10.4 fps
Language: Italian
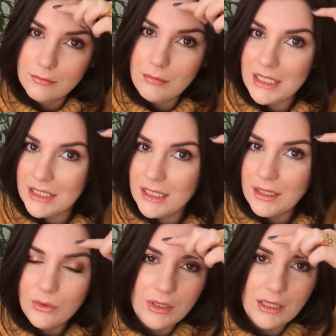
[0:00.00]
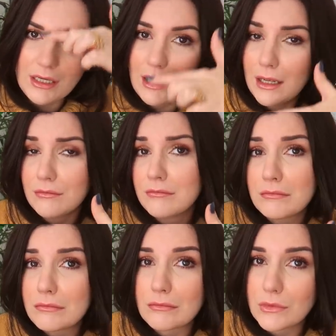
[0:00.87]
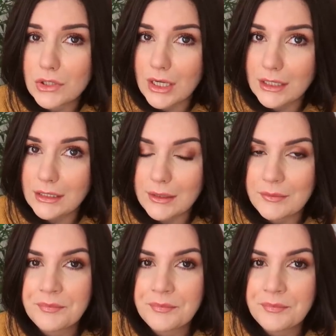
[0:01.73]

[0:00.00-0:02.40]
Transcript: miste, quindi nella zona T.